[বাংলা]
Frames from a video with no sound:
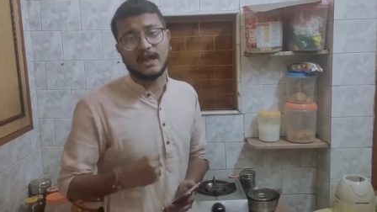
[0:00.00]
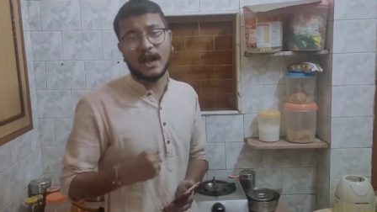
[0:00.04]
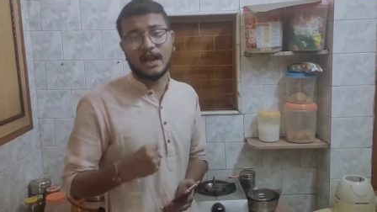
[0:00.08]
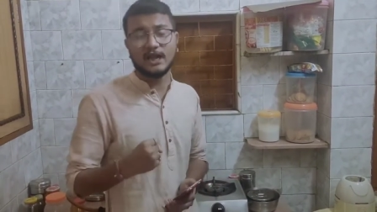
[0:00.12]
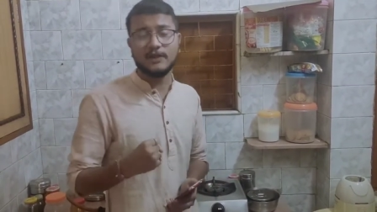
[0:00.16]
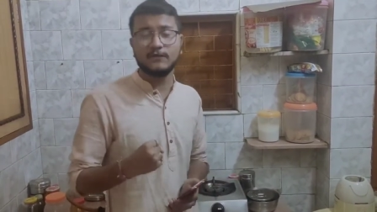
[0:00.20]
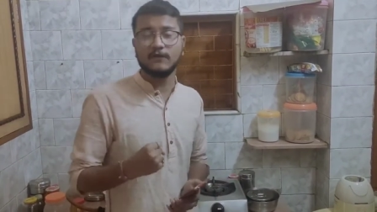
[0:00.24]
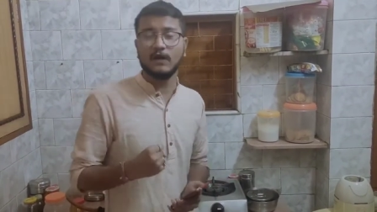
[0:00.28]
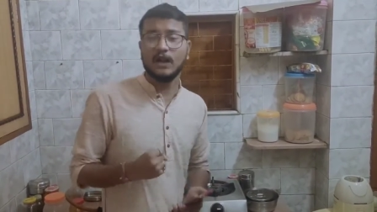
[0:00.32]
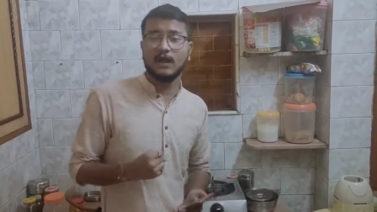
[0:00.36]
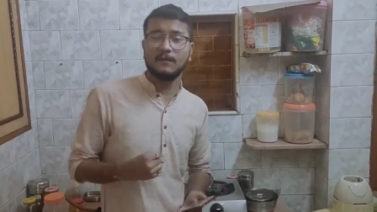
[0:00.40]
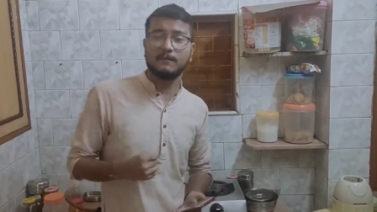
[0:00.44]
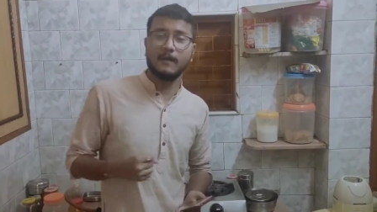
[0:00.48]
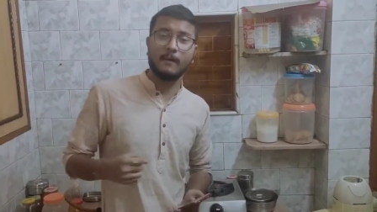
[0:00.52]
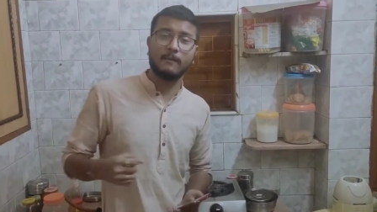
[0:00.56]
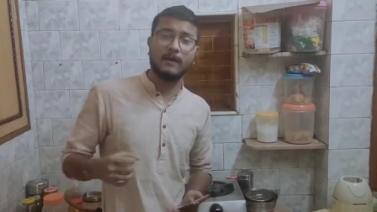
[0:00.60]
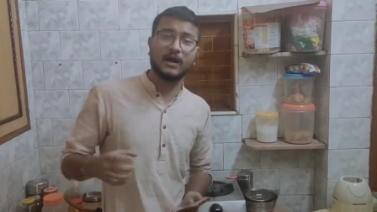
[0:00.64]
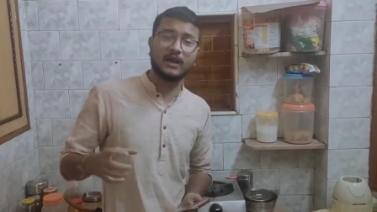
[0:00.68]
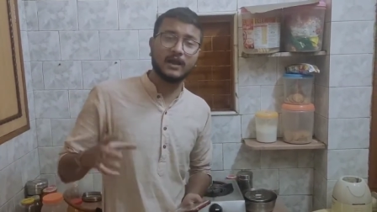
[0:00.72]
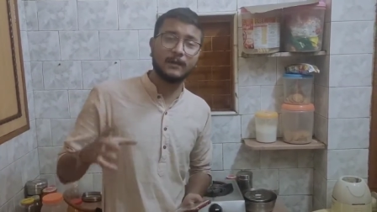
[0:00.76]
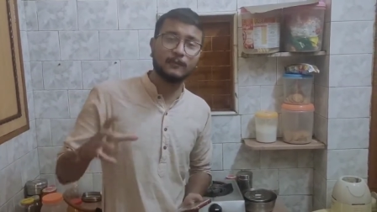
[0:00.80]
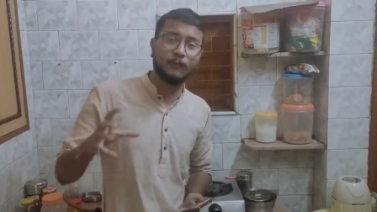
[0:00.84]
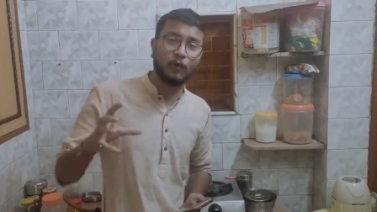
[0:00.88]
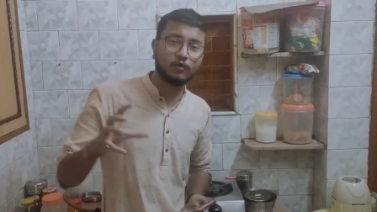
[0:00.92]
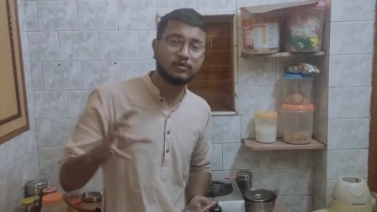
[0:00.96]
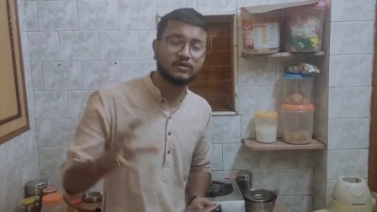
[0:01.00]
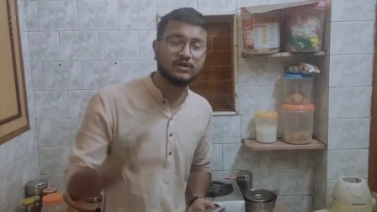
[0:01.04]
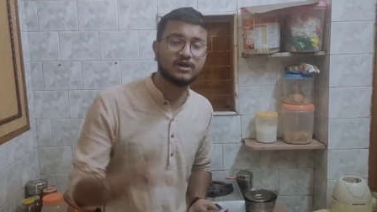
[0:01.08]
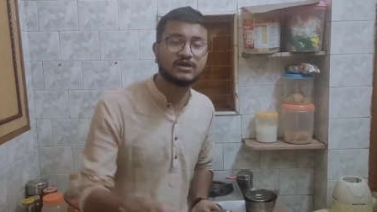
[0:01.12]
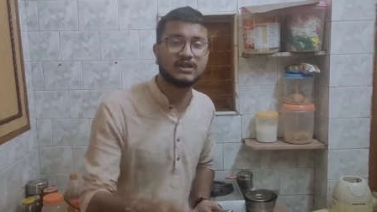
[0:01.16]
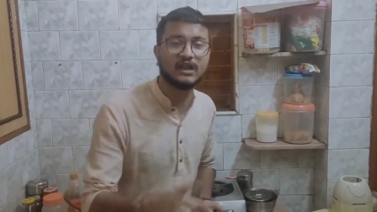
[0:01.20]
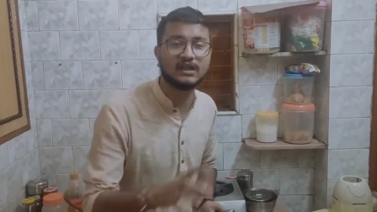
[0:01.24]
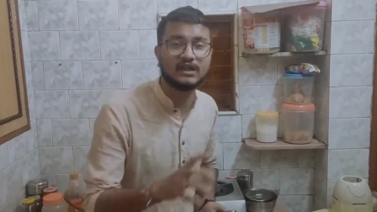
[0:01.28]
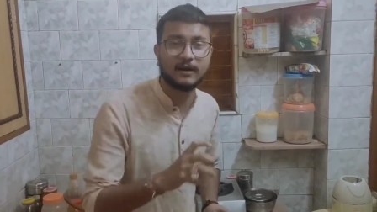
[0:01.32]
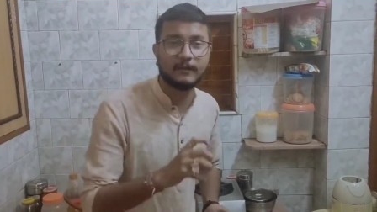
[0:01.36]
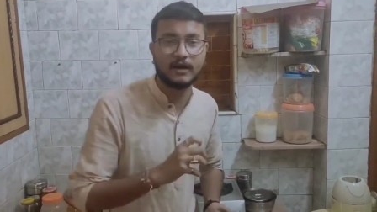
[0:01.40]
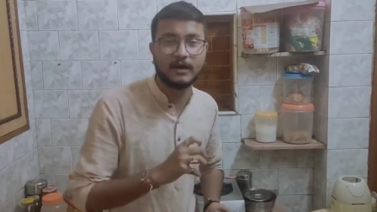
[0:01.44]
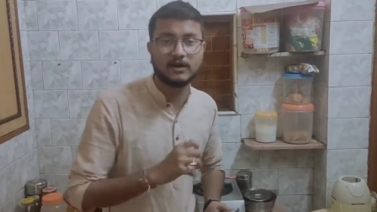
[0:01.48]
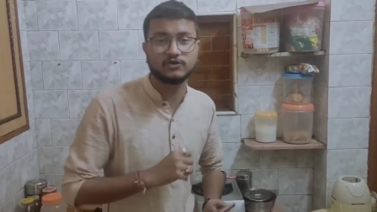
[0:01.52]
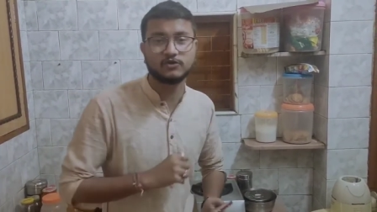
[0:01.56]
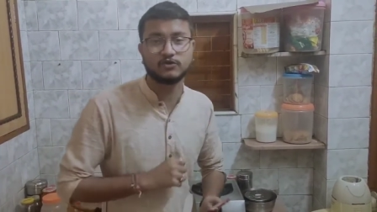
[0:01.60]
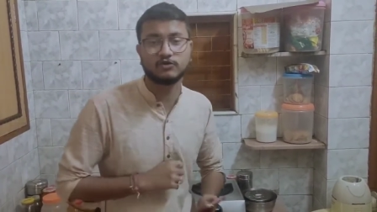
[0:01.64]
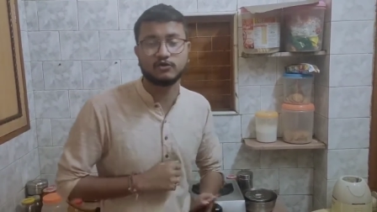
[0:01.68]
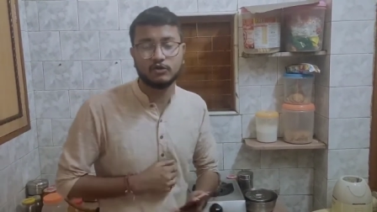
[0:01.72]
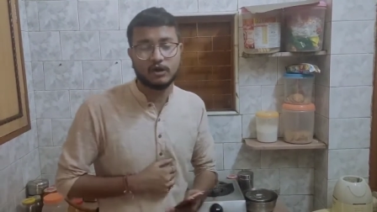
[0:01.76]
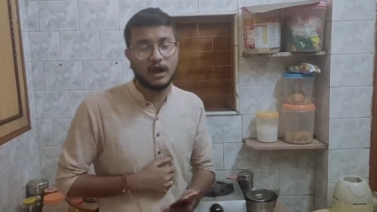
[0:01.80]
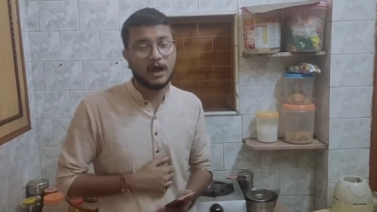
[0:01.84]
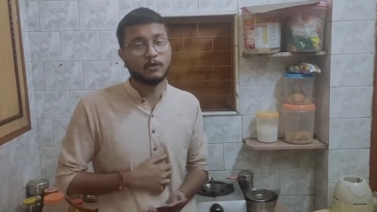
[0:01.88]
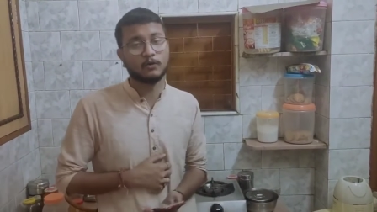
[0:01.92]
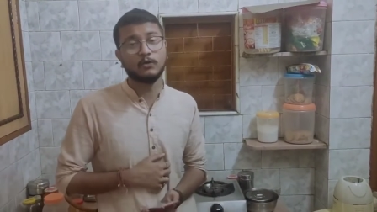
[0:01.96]
দাড়িওয়ালা বাবাকে বক্তৃতা দেওয়ার
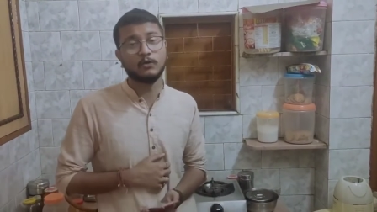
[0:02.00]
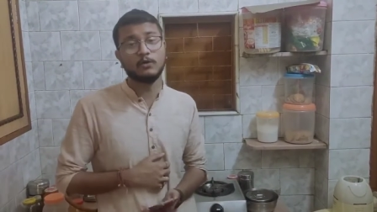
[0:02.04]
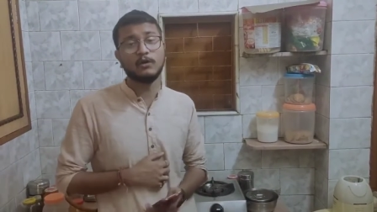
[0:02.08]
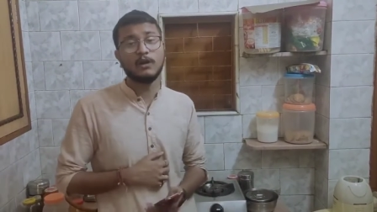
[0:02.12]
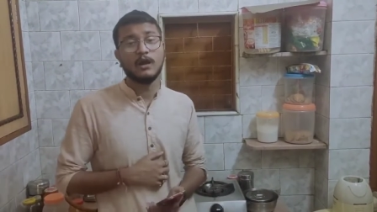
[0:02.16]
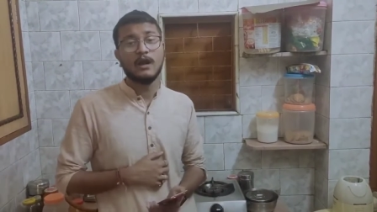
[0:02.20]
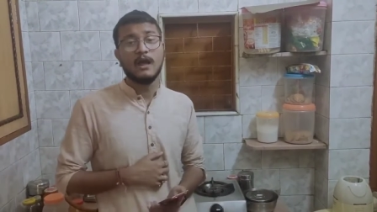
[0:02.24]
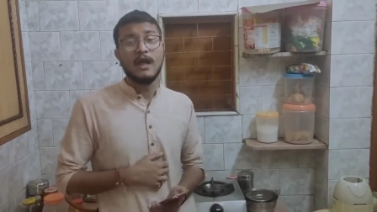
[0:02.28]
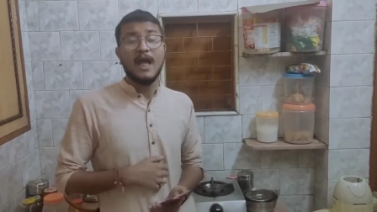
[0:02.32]
জন্য ডাকুন